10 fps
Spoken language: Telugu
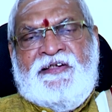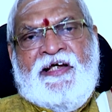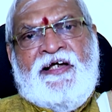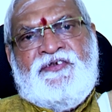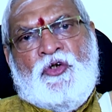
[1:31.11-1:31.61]

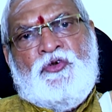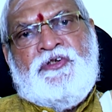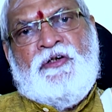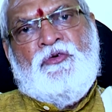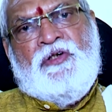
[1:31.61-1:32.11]
దేహ
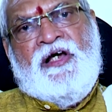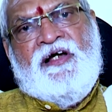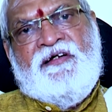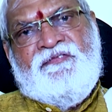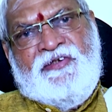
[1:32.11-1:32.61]
సౌఖ్యం కూడా
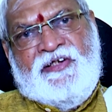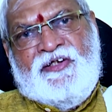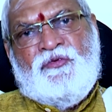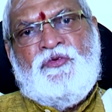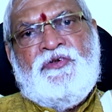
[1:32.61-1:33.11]

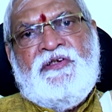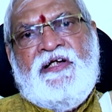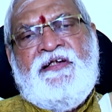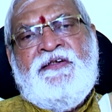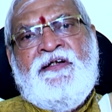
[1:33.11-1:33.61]
వీరికి ఉంటుంది
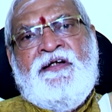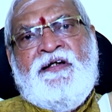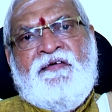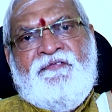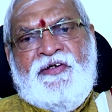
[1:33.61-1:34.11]

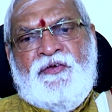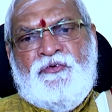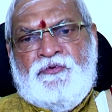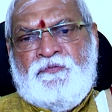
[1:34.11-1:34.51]
వీరు